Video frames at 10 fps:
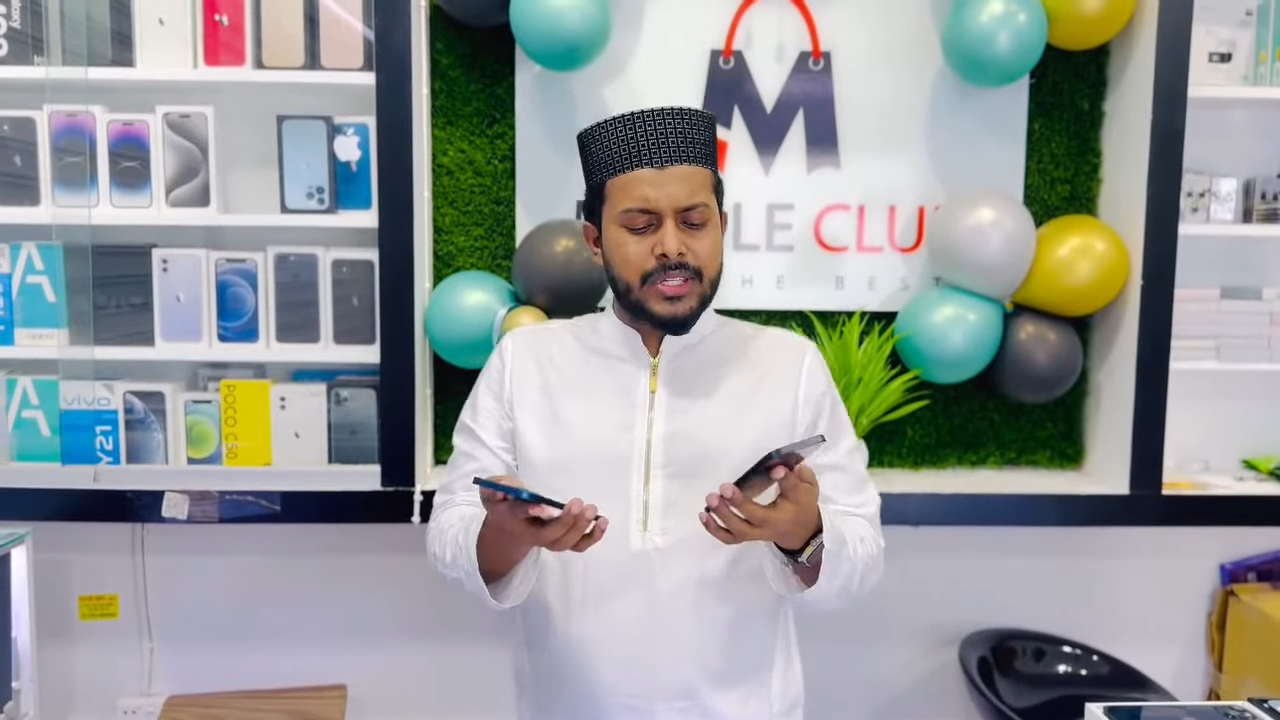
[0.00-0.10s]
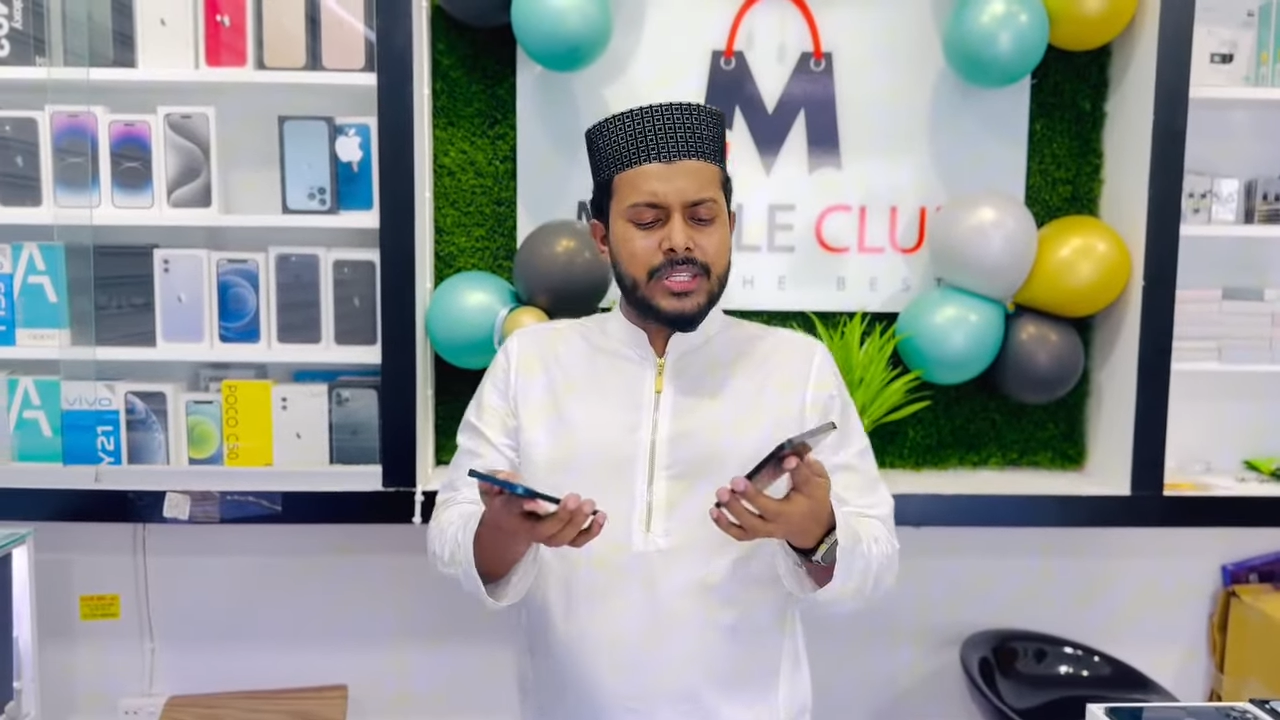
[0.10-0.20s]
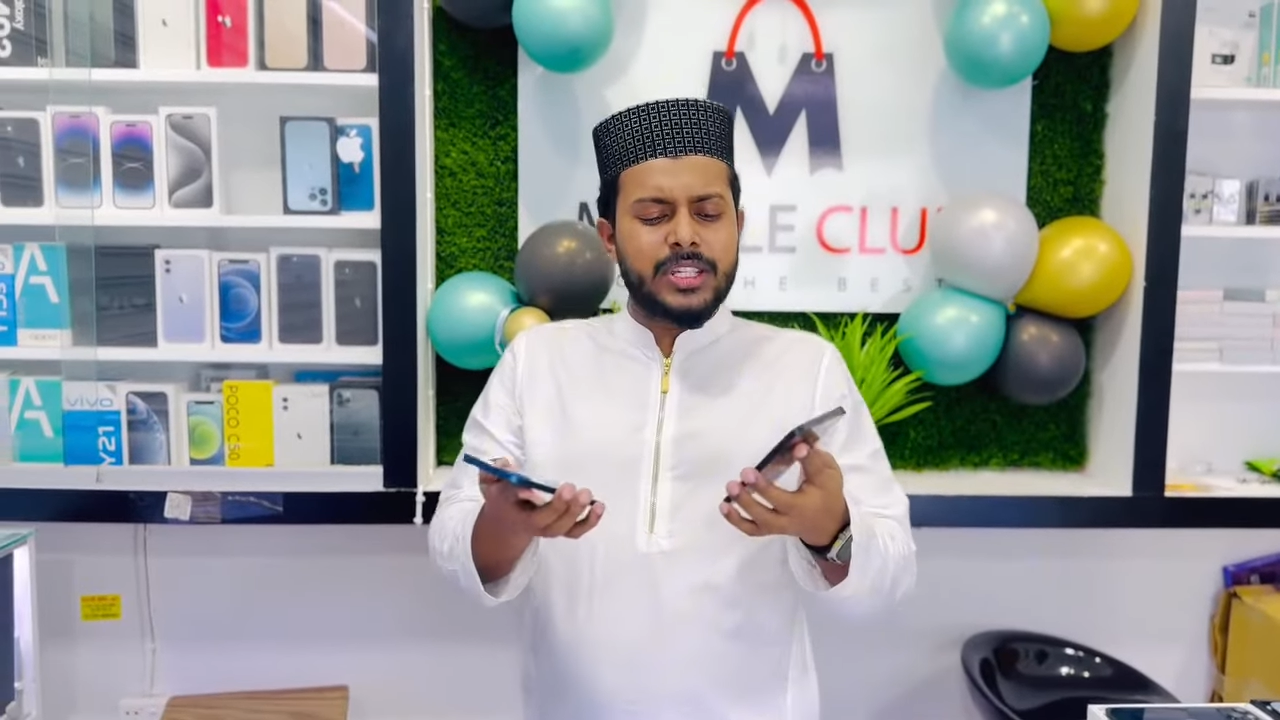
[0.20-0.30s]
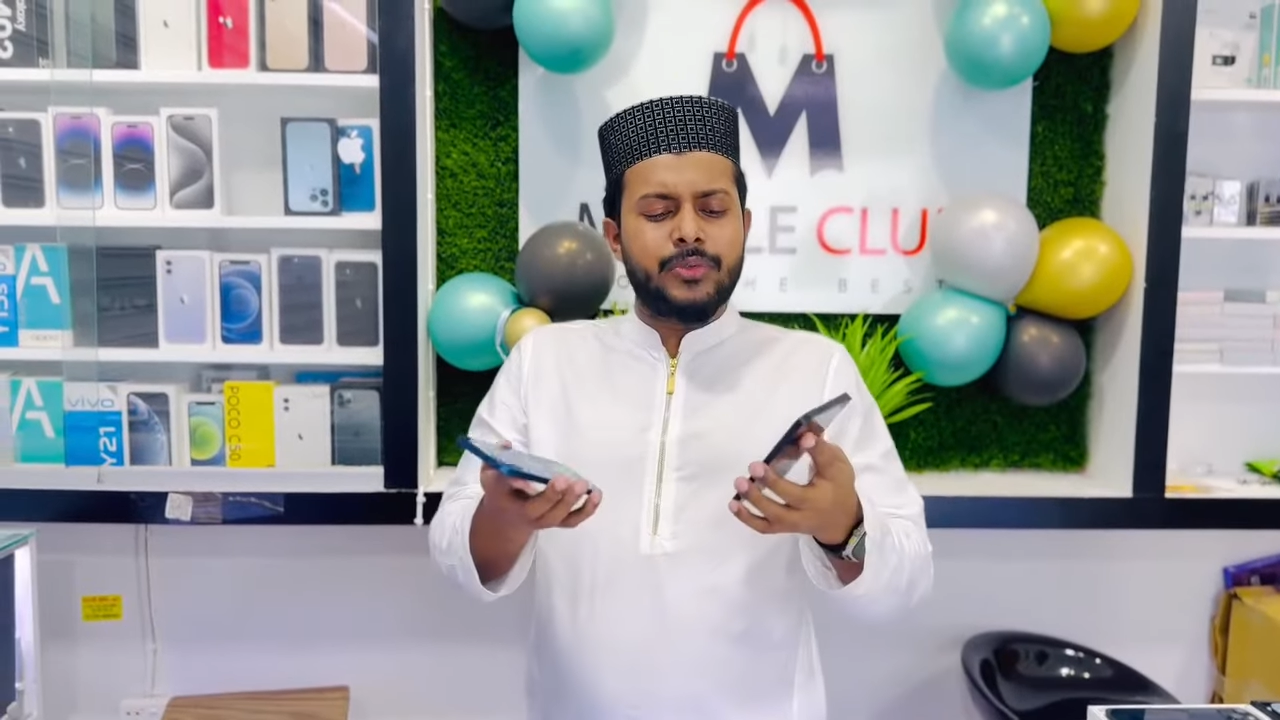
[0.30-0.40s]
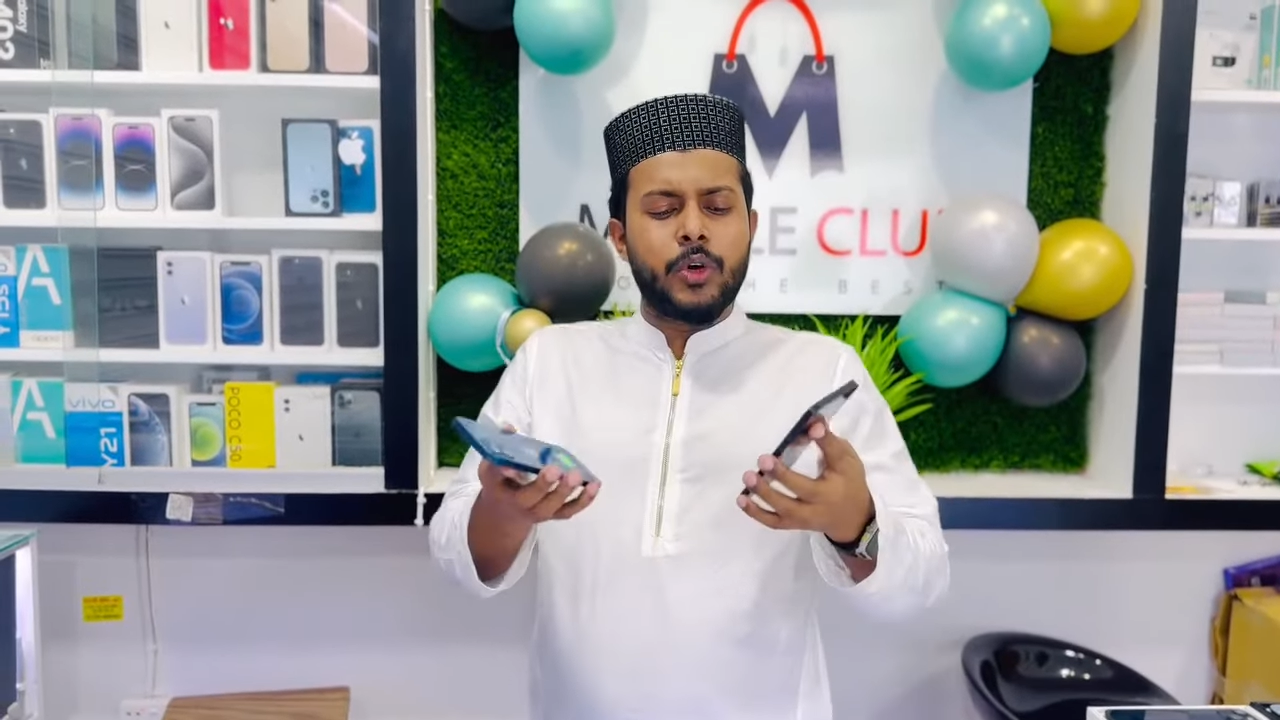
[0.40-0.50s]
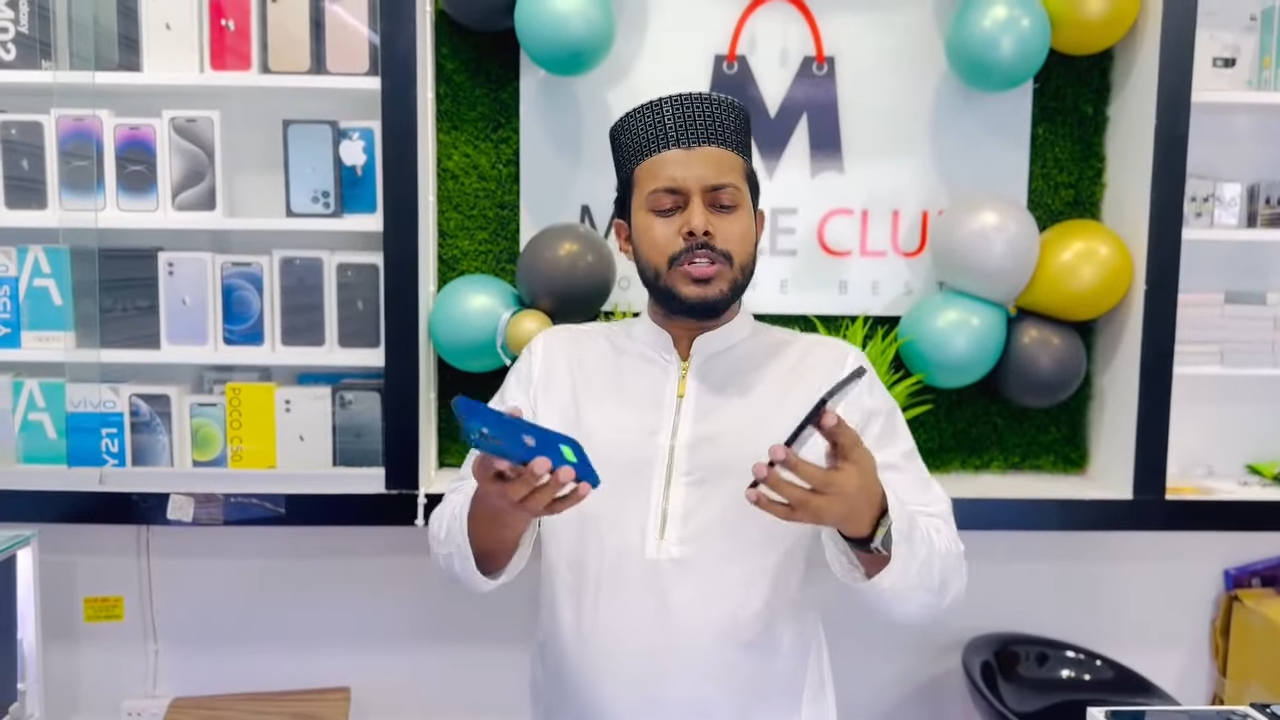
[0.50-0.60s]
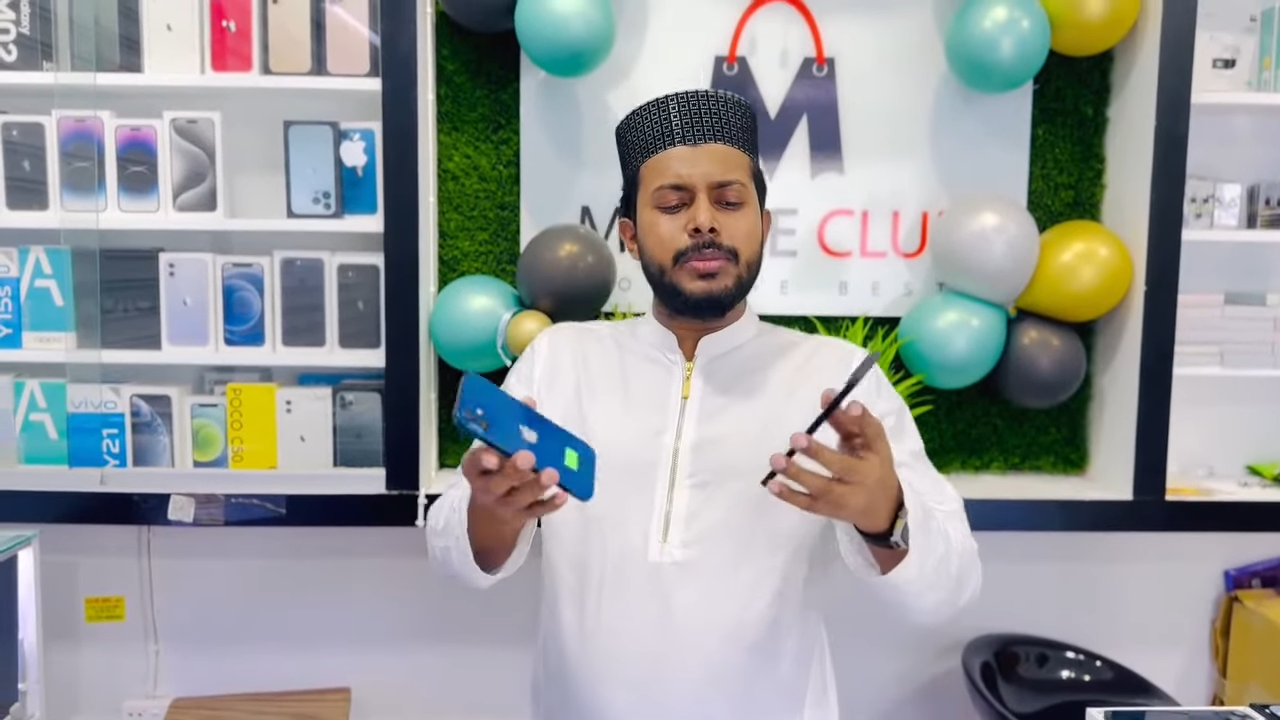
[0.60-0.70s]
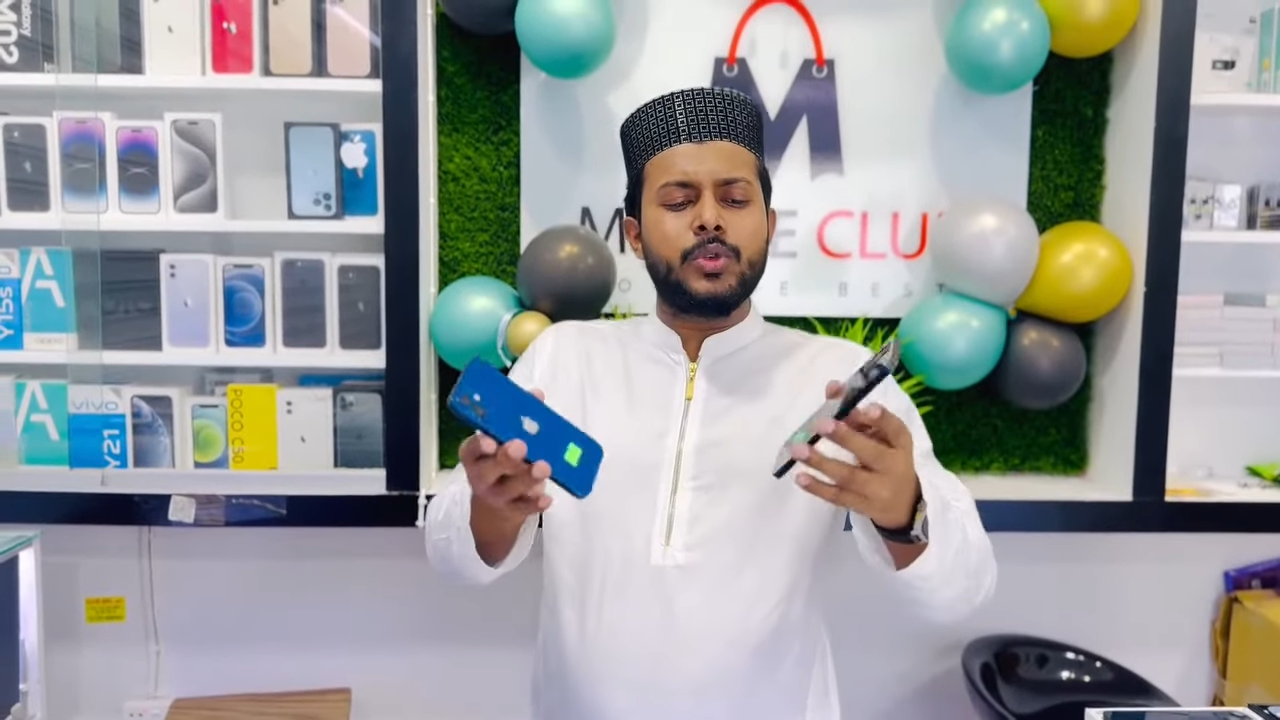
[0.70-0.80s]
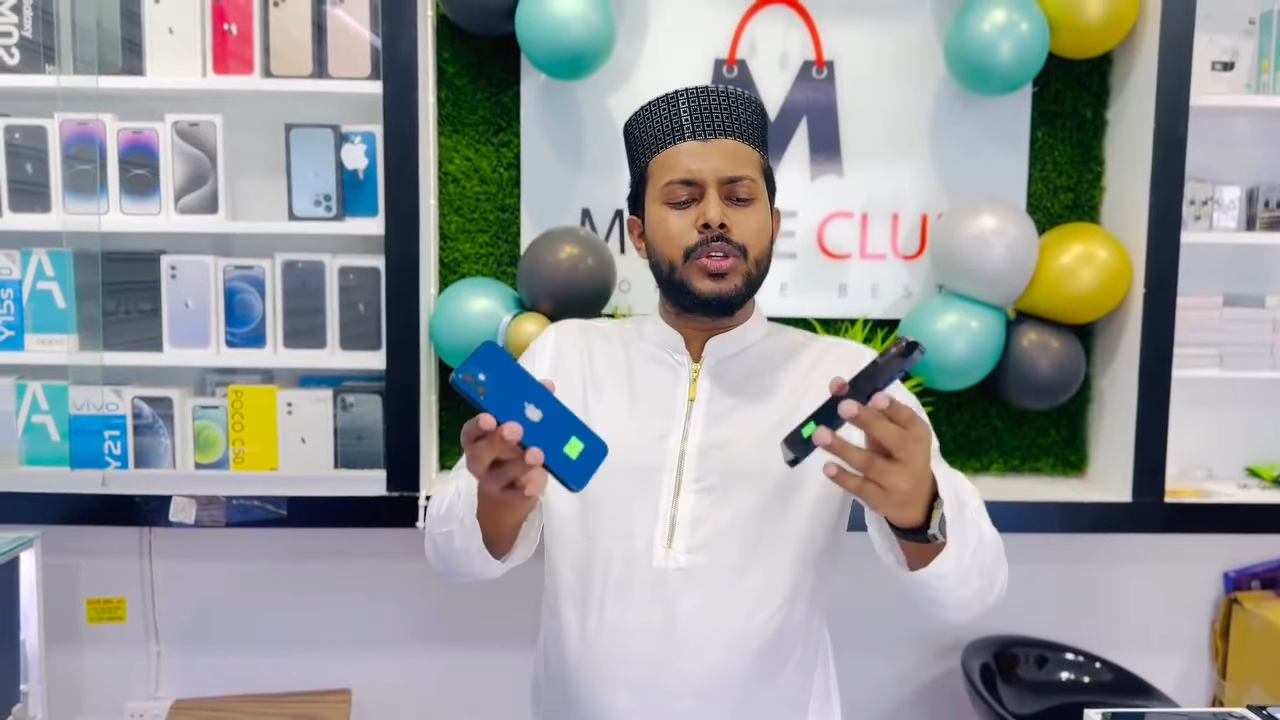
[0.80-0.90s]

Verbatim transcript: সিক্সটি ফোর জিবি